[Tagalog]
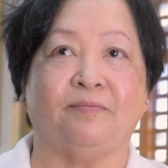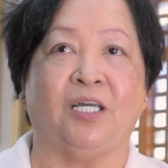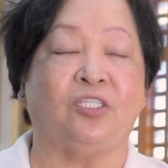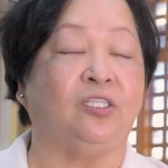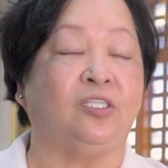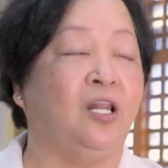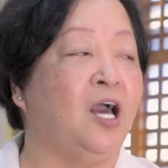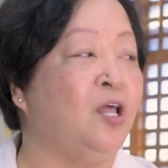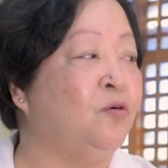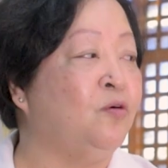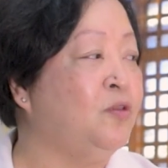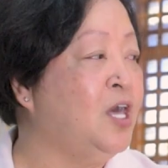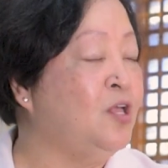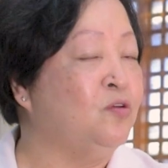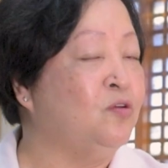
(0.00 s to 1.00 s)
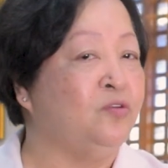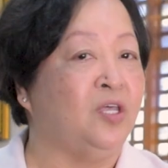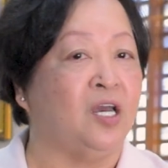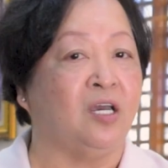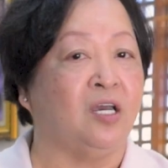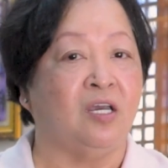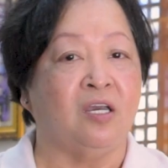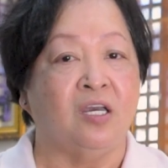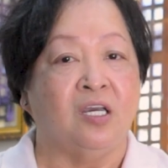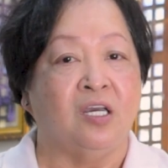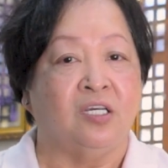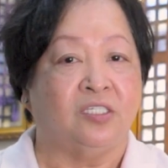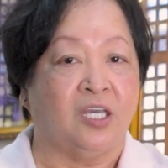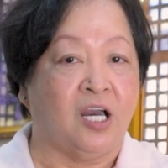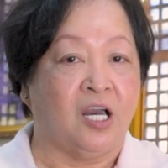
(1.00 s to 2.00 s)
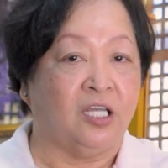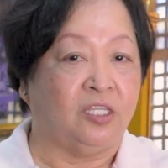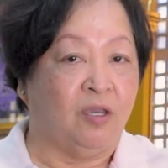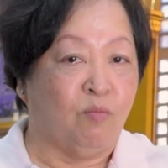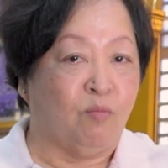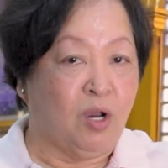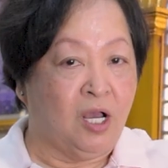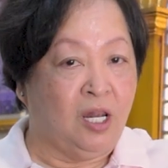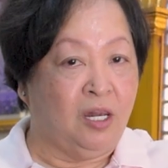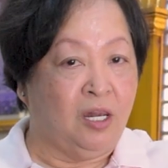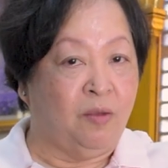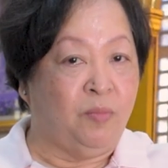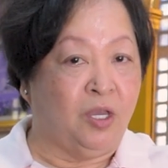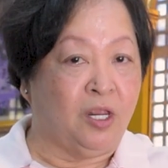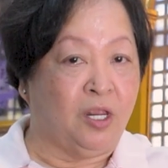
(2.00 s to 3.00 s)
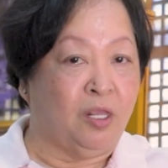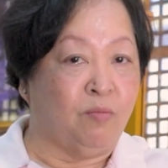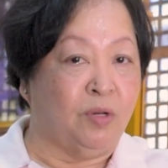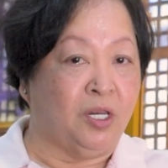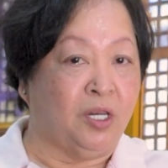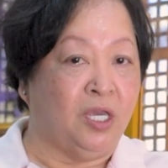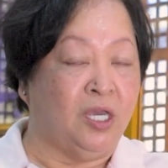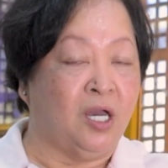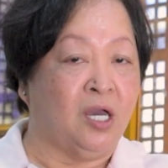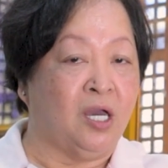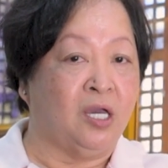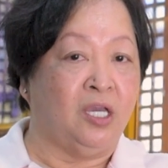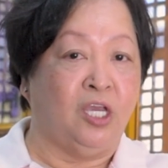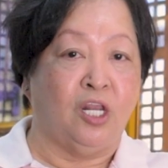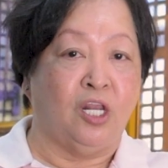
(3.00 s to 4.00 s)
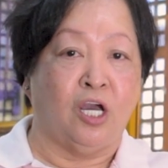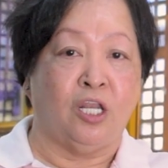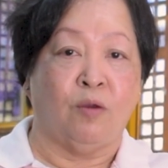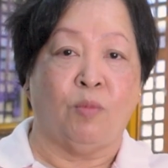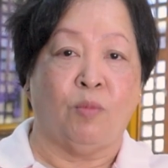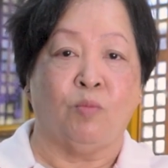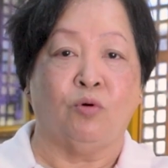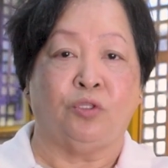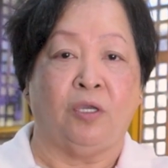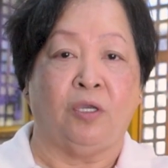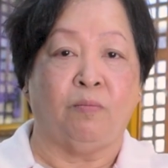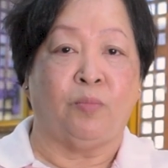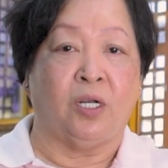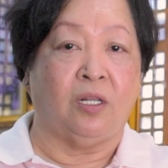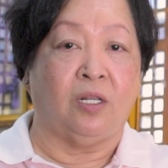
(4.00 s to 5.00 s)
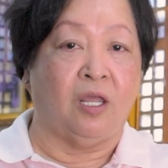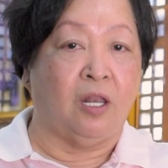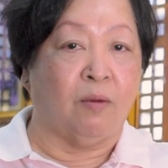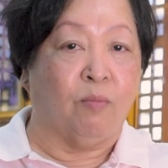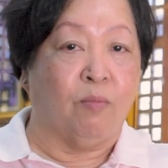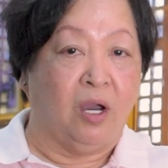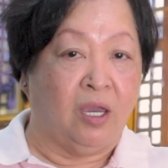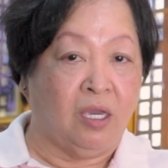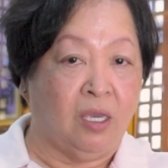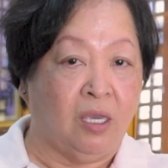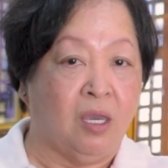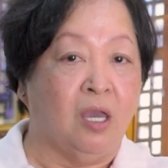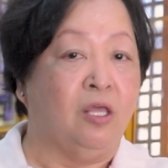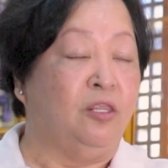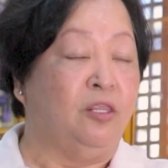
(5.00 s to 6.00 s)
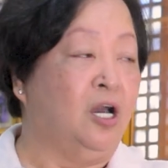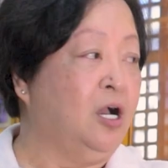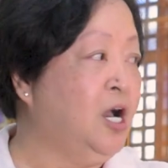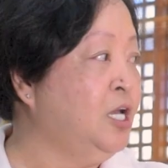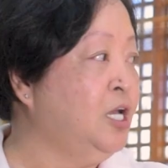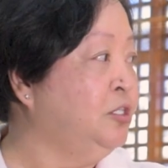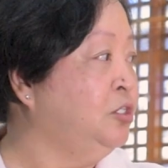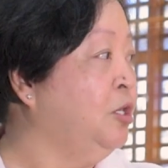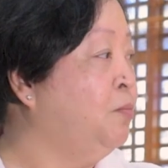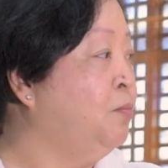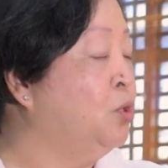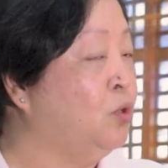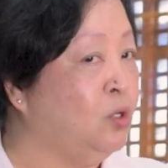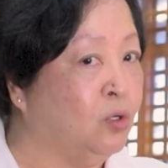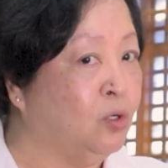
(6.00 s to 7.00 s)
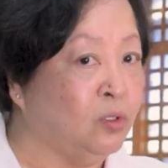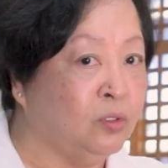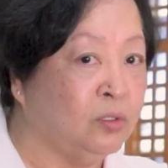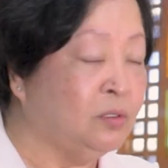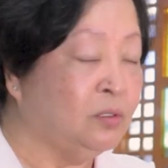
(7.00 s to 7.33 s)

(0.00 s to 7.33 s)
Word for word: at lalong lalo na sa ating mahal na Biren Maria, ina ng mabuting paglalakbay ng Antipolo.